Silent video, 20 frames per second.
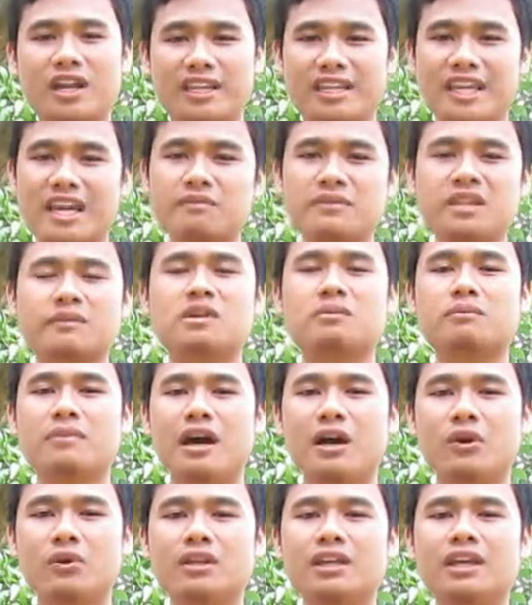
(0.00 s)
diam yang
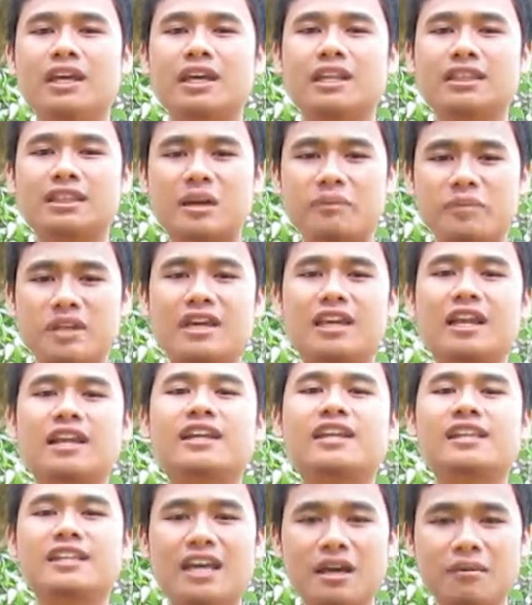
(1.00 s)
membangun, tapi adalah
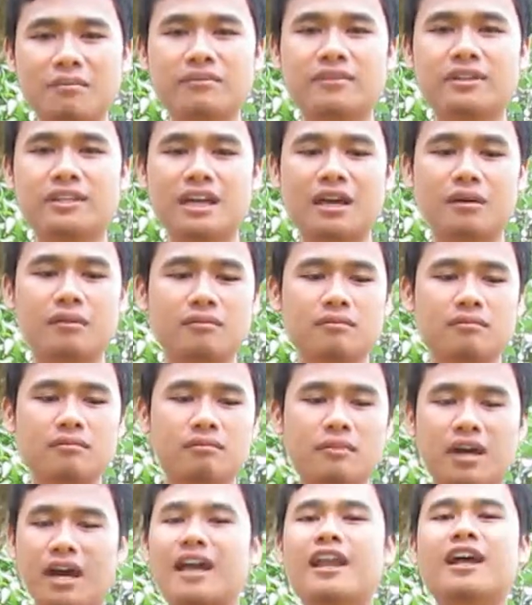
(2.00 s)
diam yang
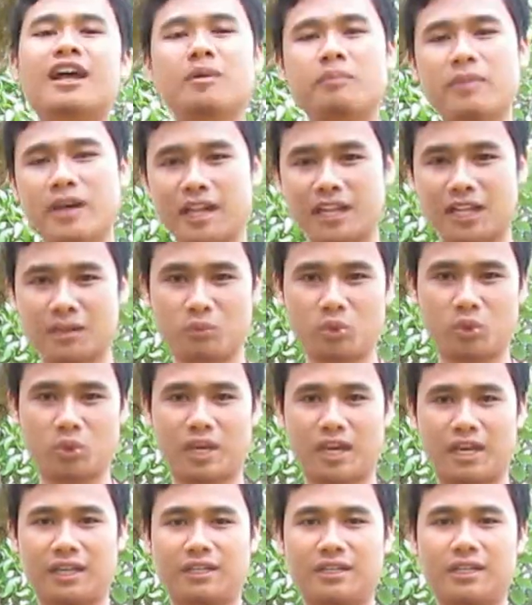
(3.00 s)
mengarah kepada
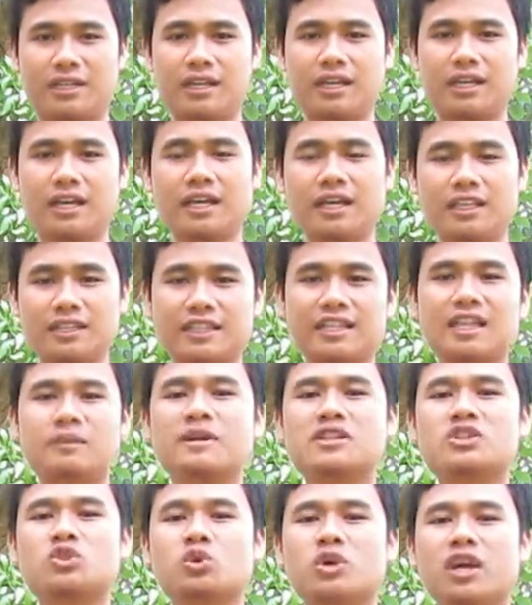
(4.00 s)
keburukan.
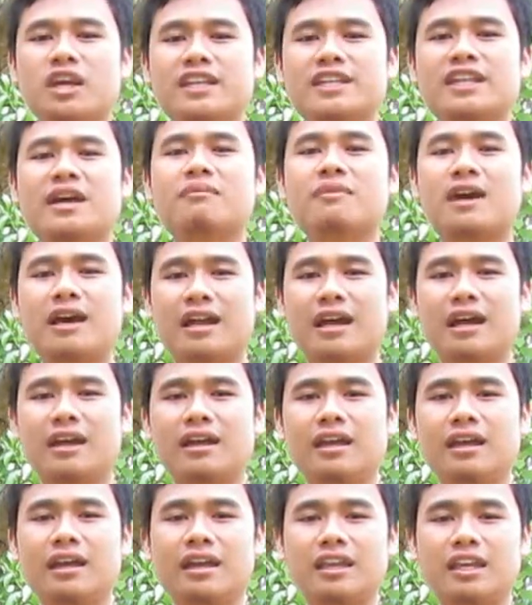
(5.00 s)
Terdapat juga diam marah,
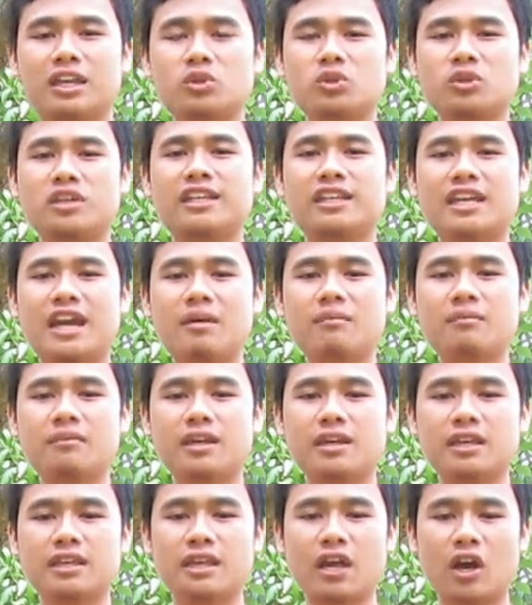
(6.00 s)
yaitu diam
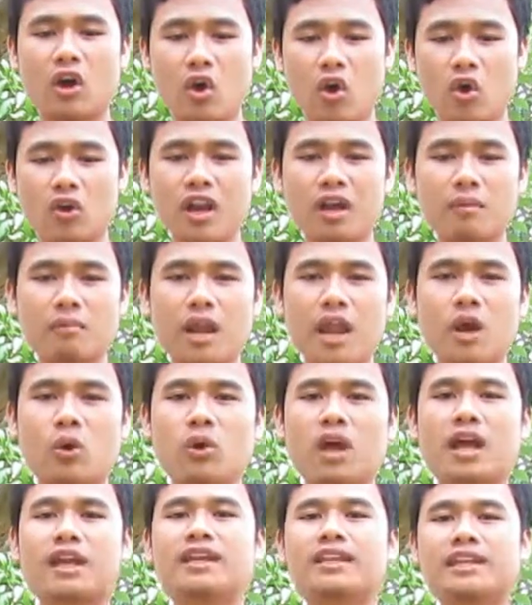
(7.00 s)
yang orang
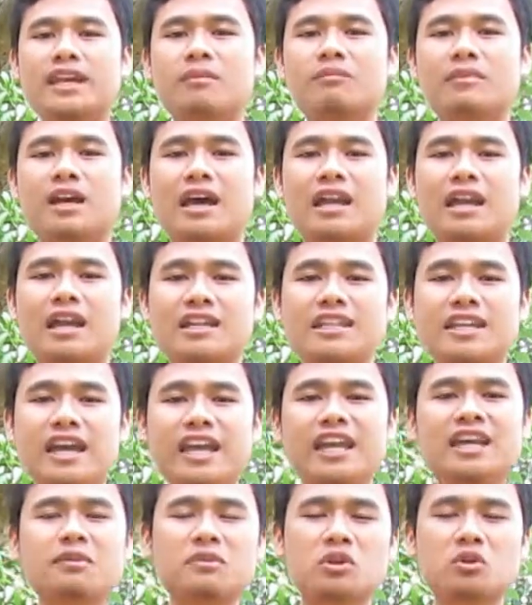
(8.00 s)
melakukan diam karena dia
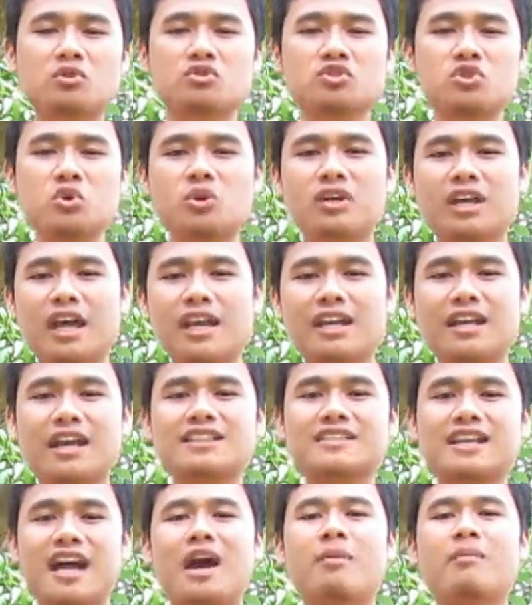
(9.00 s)
ingin menunjukkan
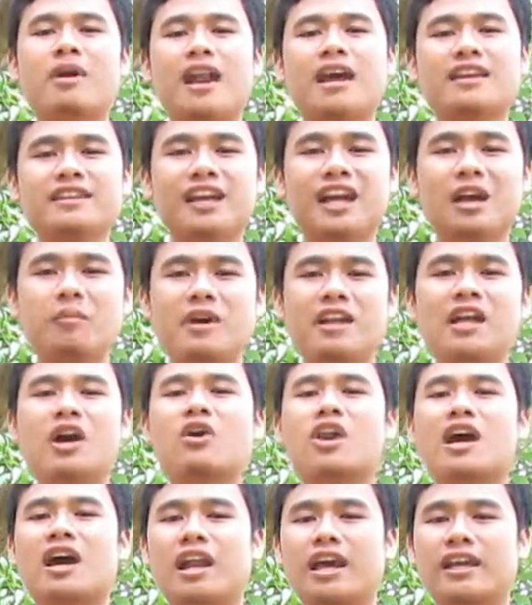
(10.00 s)
rasa amarahnya kepada
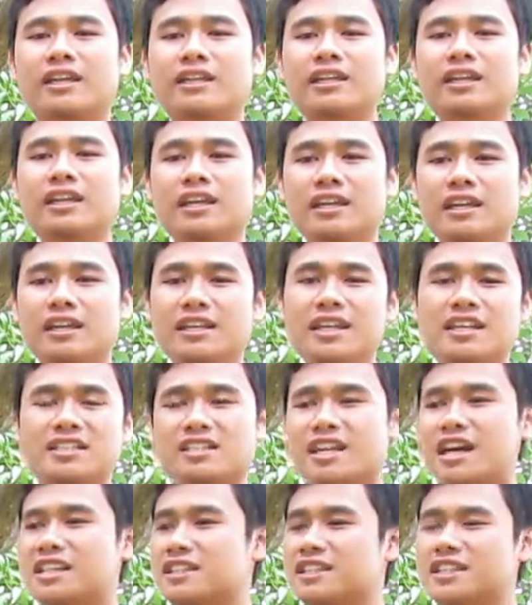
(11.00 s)
orang lain. Dia
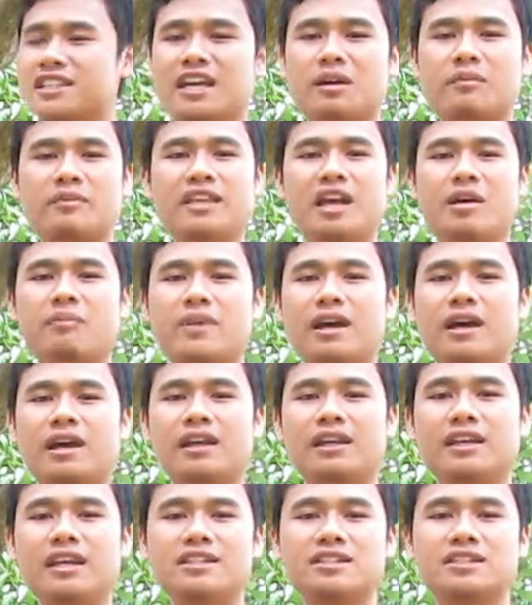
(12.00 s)
sengaja tidak menyapa,
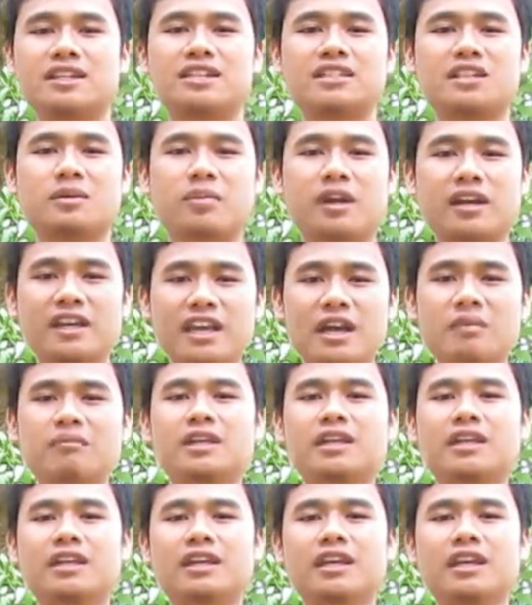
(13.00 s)
dia sengaja berdiam
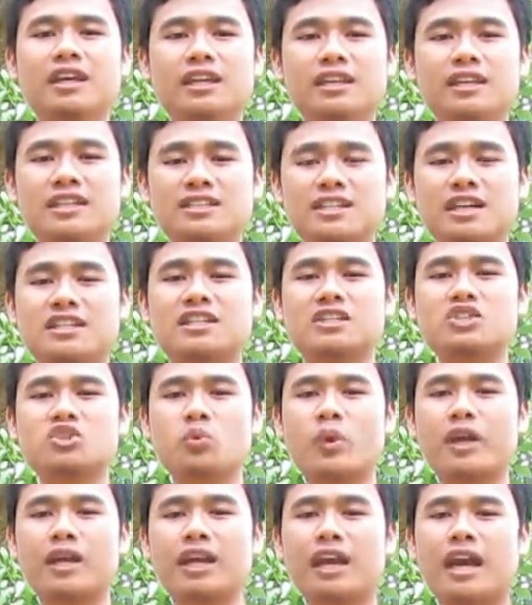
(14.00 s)
diri, dia sengaja
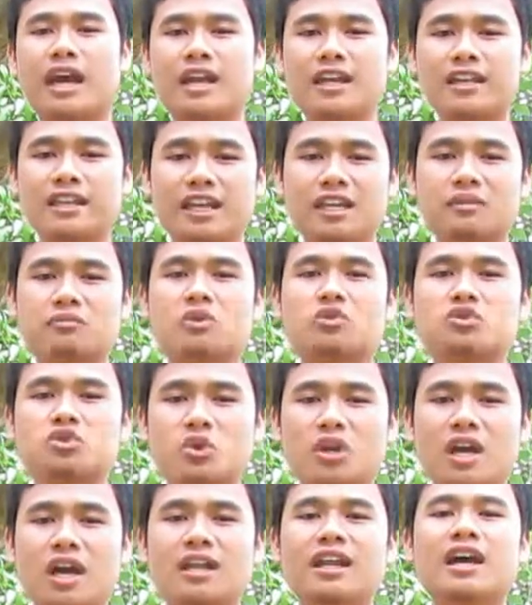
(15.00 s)
cuek karena dia ingin
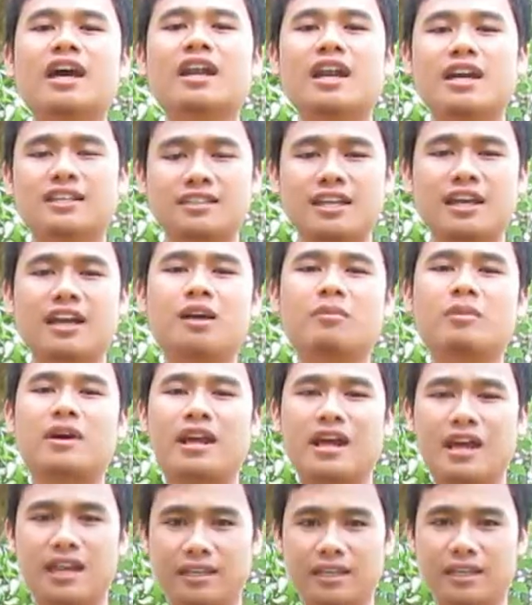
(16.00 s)
menunjukkan rasa
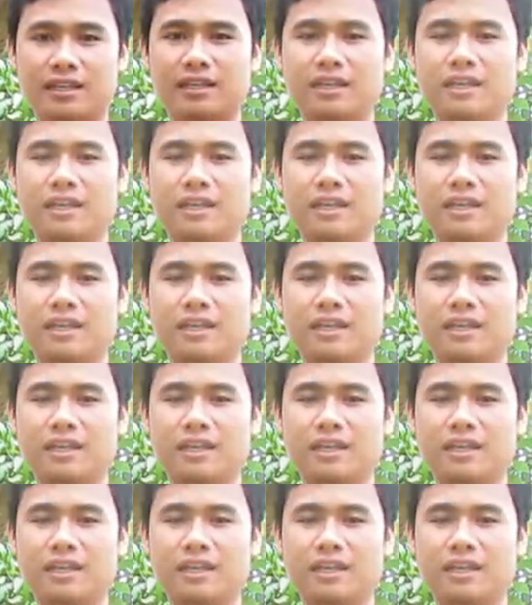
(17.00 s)
kemarahannya.